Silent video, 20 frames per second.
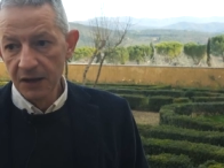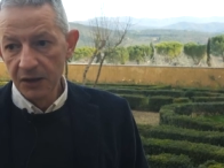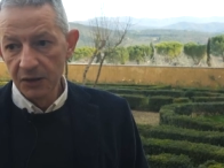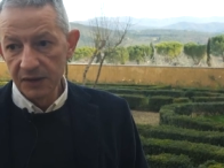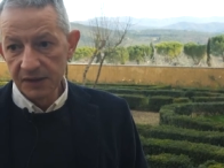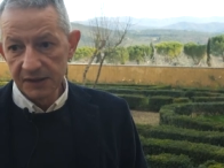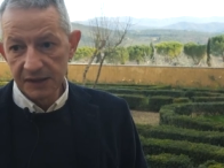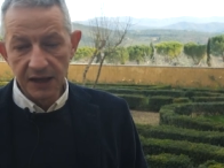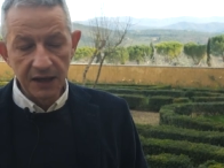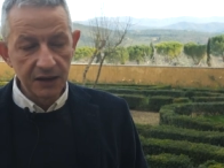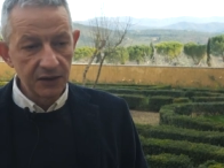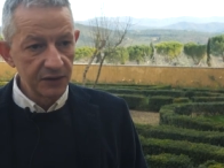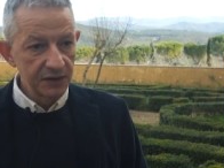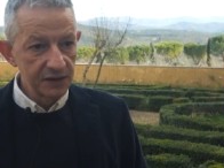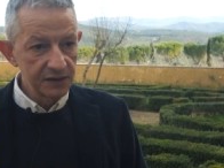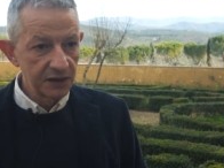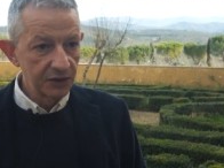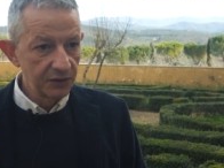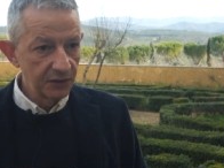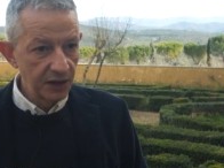Quest'anno, che è
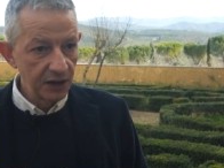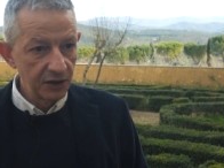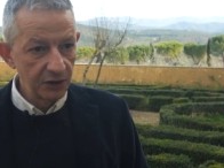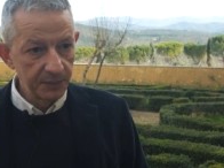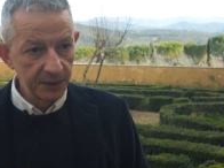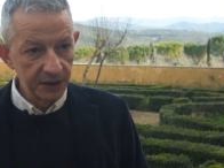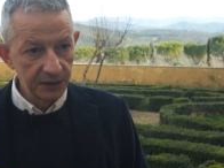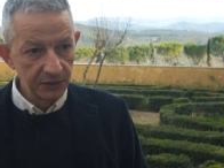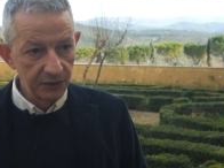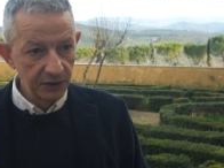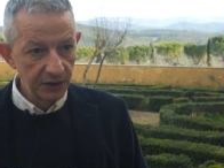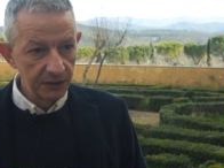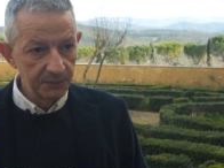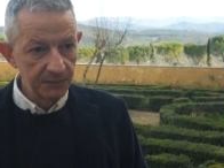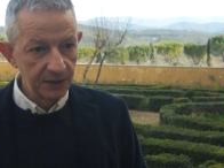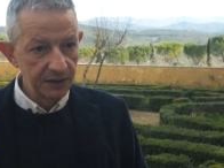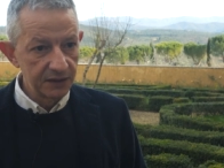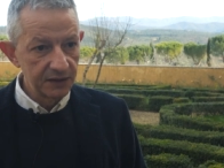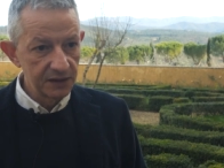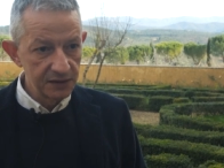stato un anno
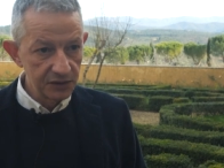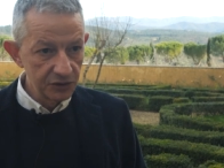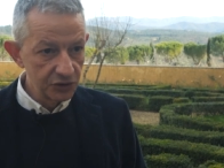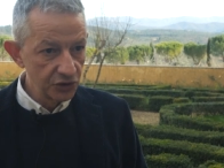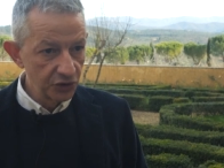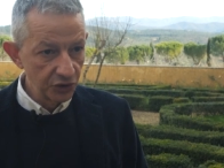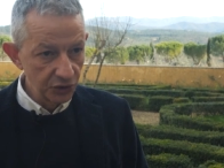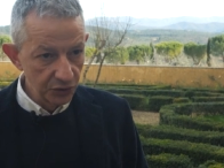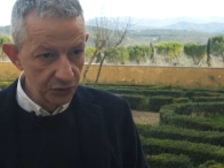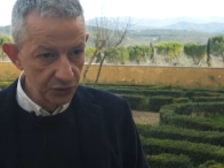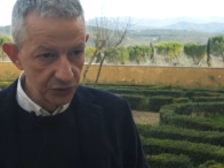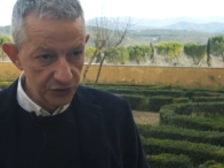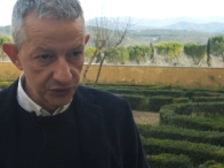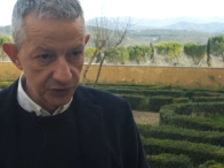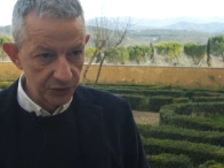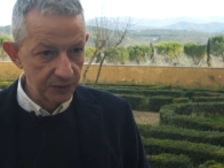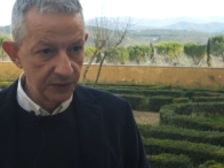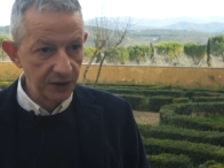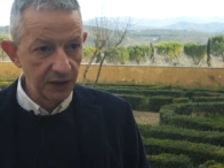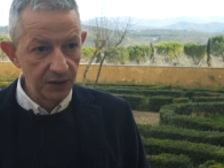particolarmente
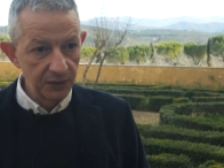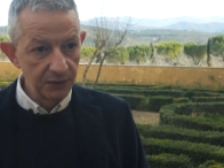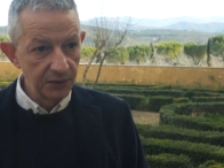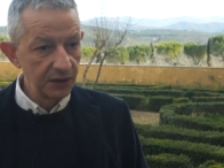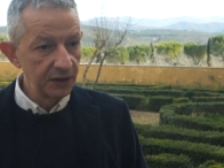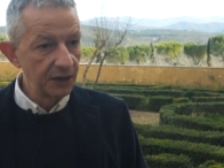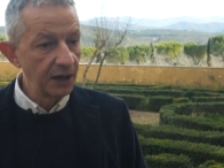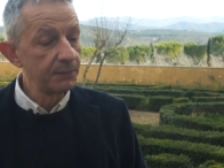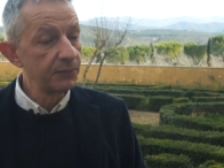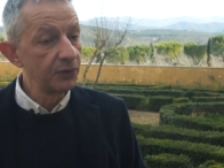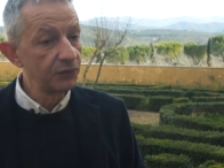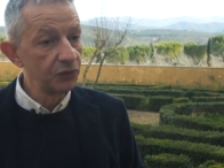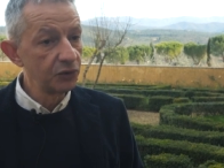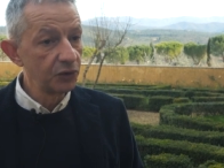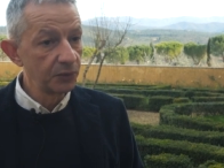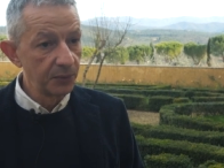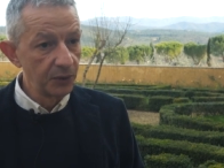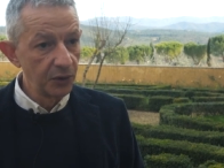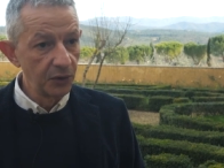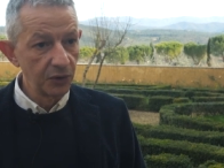siccitoso e quindi ha piovuto
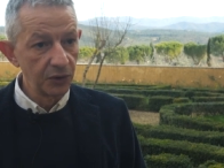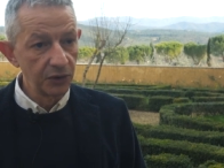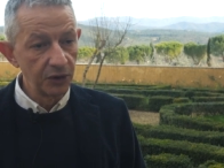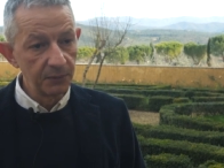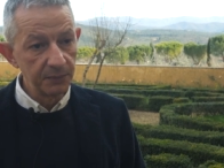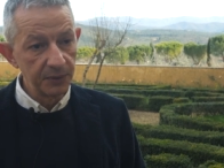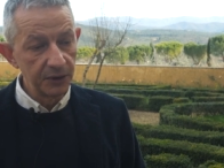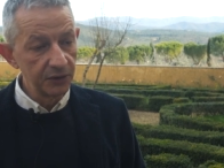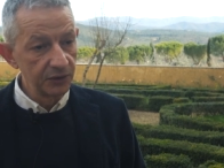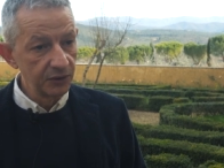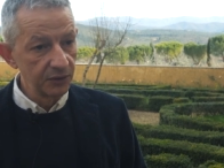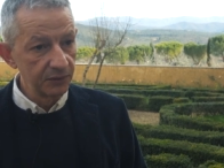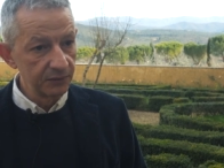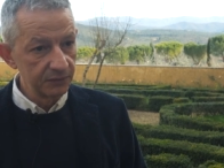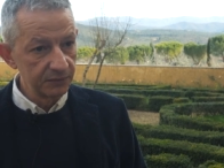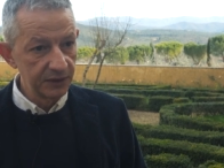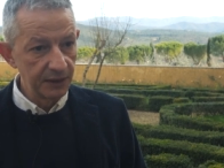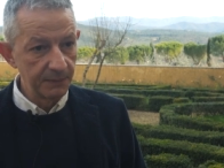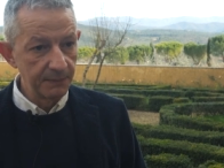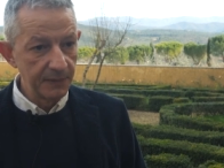poco nel periodo da